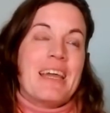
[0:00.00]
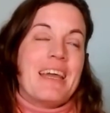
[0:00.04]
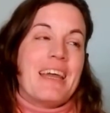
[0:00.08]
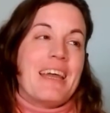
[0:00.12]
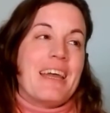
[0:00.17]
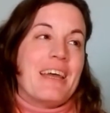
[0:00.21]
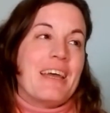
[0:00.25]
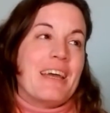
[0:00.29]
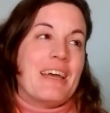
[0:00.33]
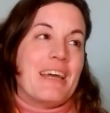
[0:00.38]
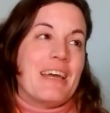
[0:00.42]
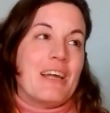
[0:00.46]

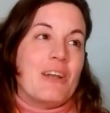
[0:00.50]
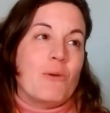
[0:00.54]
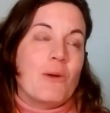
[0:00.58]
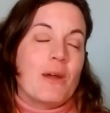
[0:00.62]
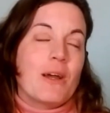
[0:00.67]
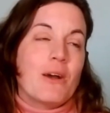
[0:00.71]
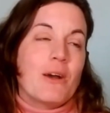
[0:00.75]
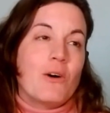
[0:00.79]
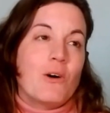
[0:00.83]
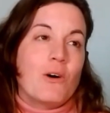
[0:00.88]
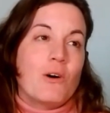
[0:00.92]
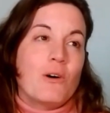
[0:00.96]
Eh,
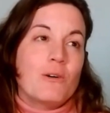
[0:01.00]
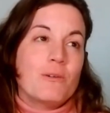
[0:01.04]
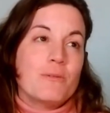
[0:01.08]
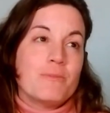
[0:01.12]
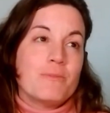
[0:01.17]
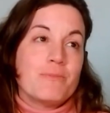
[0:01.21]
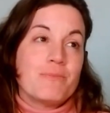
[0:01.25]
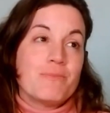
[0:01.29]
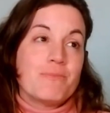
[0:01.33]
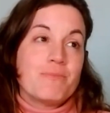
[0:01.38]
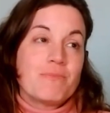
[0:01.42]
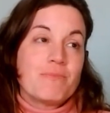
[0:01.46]

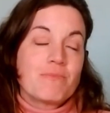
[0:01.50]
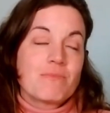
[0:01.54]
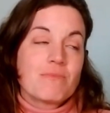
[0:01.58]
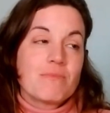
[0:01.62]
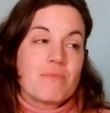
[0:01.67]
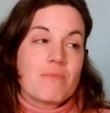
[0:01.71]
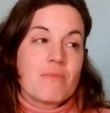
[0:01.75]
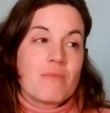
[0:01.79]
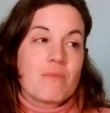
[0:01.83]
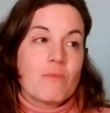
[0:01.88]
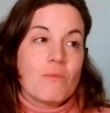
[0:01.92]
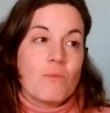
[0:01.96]
luego,
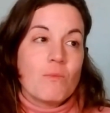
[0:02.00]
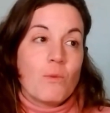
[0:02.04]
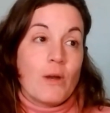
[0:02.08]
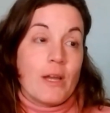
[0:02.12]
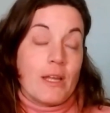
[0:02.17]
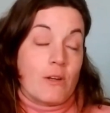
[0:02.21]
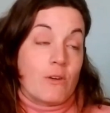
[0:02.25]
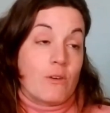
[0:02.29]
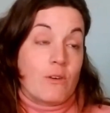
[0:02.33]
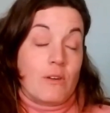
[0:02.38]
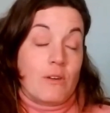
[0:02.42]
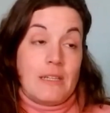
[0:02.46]

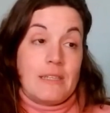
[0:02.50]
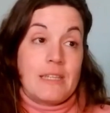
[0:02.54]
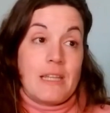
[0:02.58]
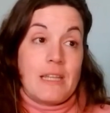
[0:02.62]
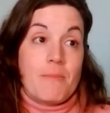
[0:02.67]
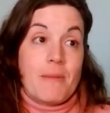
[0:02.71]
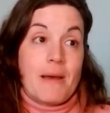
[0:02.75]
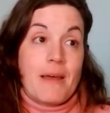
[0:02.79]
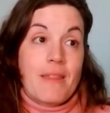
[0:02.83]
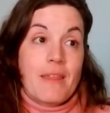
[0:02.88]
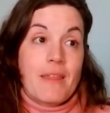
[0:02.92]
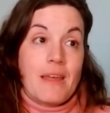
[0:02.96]
bueno, el
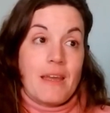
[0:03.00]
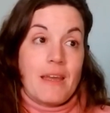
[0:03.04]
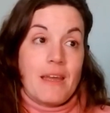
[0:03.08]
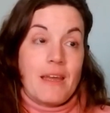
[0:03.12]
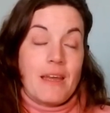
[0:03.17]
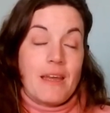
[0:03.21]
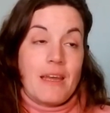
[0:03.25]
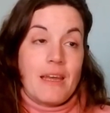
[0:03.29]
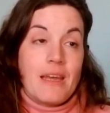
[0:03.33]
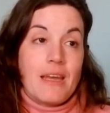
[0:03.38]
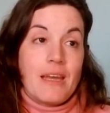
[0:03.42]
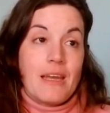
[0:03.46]
tema
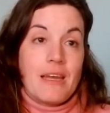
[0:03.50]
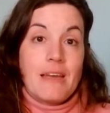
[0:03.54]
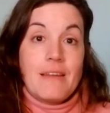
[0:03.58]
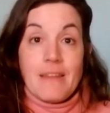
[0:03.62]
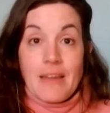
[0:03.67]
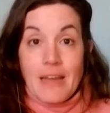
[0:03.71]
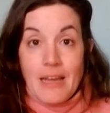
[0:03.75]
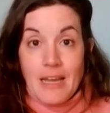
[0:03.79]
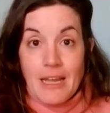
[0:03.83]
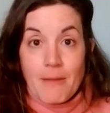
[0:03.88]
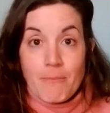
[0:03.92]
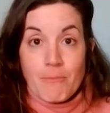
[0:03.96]
de,
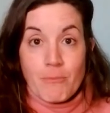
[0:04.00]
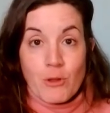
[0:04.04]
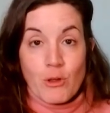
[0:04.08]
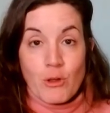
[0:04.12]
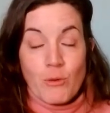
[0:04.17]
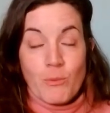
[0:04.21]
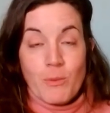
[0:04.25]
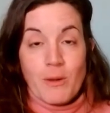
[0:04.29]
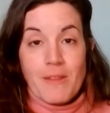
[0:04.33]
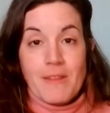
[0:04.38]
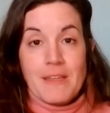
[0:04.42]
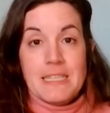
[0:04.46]

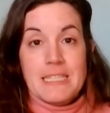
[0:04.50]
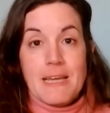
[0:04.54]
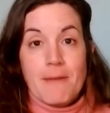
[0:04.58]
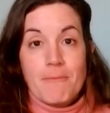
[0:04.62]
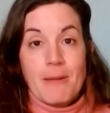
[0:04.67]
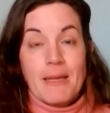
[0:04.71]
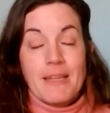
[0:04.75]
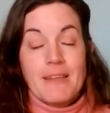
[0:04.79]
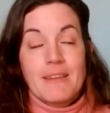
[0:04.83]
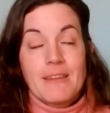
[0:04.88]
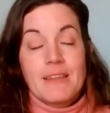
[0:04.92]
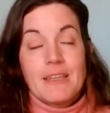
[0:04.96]
Egipto,
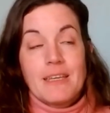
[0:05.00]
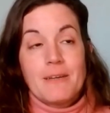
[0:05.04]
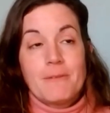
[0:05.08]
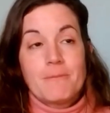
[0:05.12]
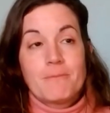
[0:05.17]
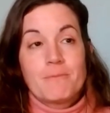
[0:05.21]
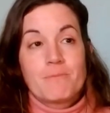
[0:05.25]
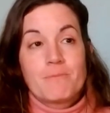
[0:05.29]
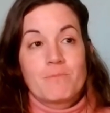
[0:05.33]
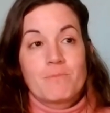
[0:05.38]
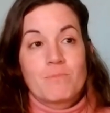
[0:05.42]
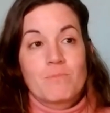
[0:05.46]

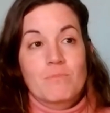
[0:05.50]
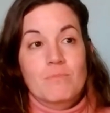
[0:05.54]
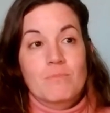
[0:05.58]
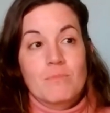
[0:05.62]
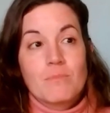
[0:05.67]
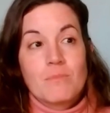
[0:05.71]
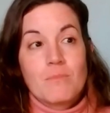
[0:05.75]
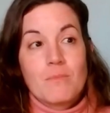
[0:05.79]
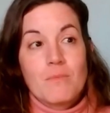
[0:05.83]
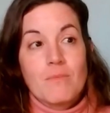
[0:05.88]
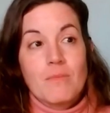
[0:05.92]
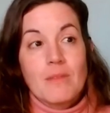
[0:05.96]
precisamente,
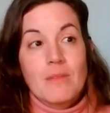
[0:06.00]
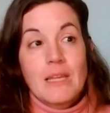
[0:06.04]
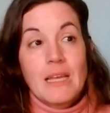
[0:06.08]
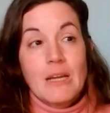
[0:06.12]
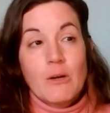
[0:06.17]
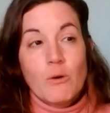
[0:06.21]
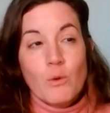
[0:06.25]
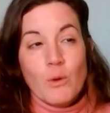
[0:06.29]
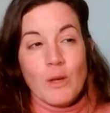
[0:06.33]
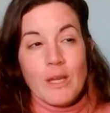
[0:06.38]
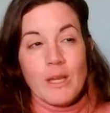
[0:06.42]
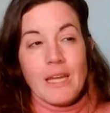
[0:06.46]

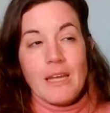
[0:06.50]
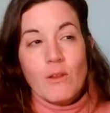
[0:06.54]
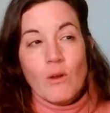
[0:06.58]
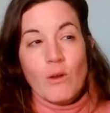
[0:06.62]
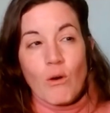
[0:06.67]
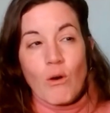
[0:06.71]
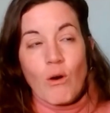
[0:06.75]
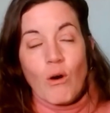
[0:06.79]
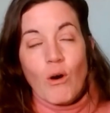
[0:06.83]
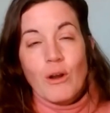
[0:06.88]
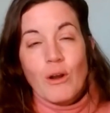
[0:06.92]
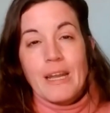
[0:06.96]

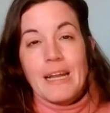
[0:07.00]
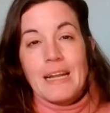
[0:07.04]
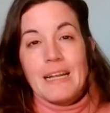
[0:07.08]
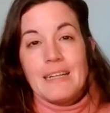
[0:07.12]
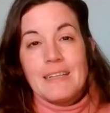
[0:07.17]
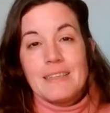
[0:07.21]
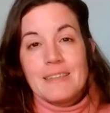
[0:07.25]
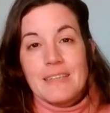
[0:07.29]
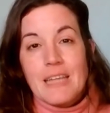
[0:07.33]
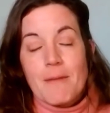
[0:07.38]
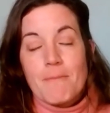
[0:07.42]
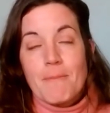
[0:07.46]
unido con
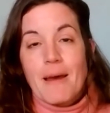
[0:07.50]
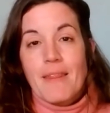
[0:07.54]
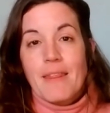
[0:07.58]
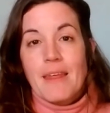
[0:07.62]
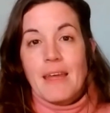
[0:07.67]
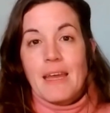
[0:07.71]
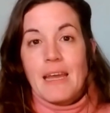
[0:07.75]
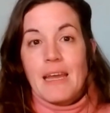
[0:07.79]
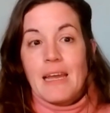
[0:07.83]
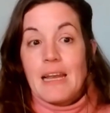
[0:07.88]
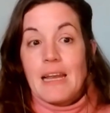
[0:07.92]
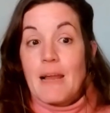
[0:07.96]
el tema
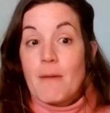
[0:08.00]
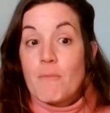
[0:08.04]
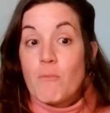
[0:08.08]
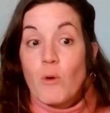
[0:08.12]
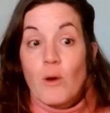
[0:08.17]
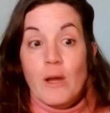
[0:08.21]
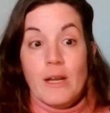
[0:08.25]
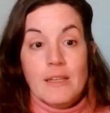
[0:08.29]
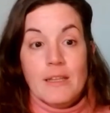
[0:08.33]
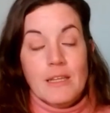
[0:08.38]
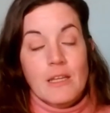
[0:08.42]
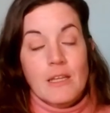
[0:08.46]
de la
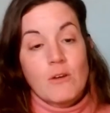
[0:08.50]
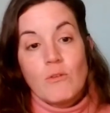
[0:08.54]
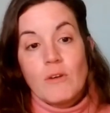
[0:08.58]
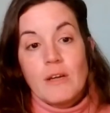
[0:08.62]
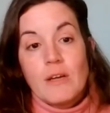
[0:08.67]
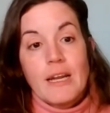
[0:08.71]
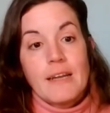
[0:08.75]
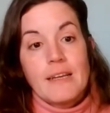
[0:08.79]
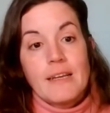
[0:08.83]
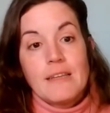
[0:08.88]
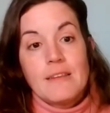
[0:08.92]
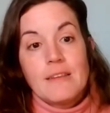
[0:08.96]
muerte, un
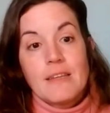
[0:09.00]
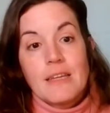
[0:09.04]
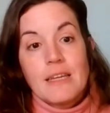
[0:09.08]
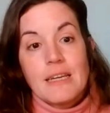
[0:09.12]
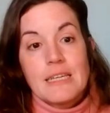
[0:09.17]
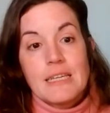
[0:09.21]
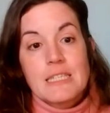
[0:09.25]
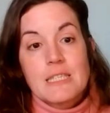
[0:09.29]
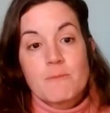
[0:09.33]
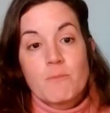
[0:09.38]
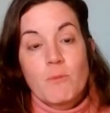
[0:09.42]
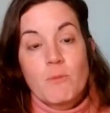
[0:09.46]
gran
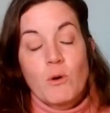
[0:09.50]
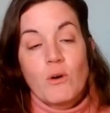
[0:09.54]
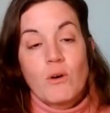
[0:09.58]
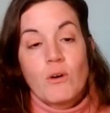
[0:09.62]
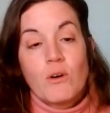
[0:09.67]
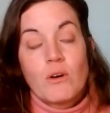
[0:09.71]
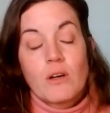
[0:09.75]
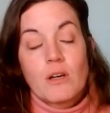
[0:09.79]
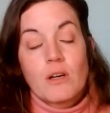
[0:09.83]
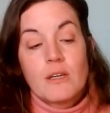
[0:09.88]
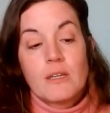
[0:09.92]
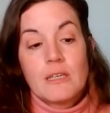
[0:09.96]
interés
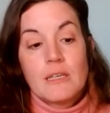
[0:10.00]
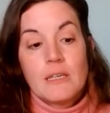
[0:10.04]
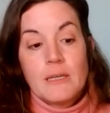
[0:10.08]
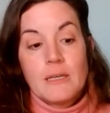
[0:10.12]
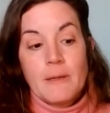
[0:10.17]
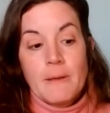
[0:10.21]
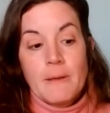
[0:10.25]
por,